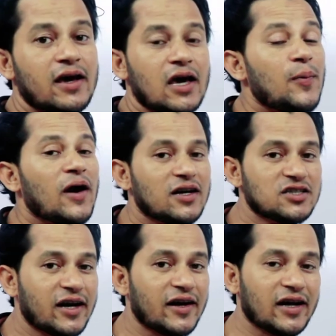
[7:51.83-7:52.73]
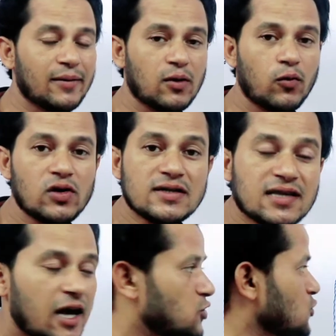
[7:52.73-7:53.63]
এই ফাঁকা জায়গাটাকে আমরা বলি
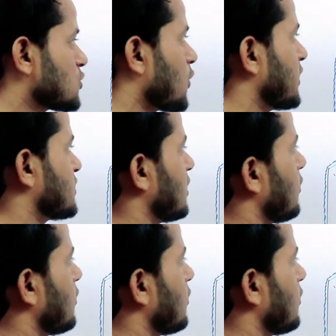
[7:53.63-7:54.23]
সাইনোসয়েড